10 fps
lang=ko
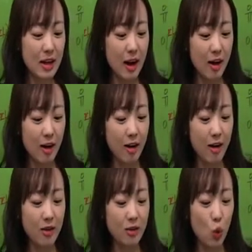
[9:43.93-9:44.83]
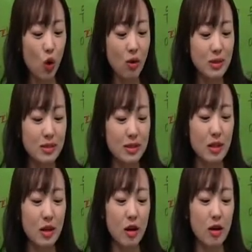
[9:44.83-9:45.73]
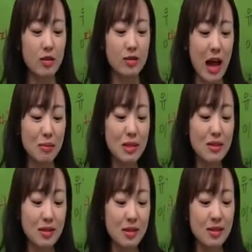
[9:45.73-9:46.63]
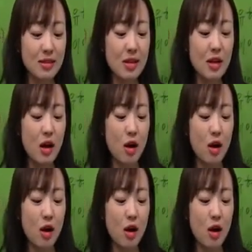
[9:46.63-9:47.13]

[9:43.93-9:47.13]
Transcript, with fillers: 어, 농업은 남인들은